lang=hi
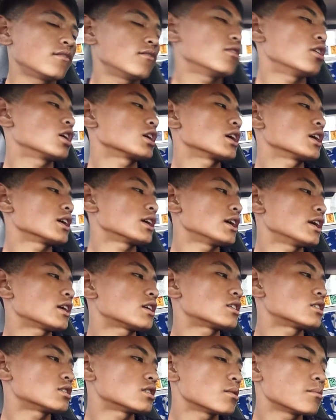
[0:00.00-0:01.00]
ब्लॉगिंग
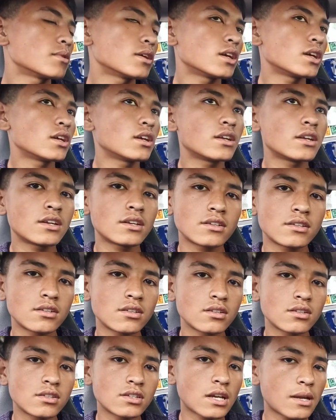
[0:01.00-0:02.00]
किट सभी
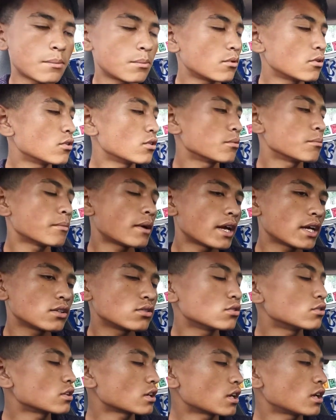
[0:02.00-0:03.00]
ट्राईपोर्ट माइक
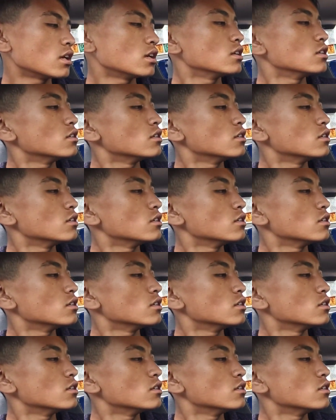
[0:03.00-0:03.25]
जोड़ के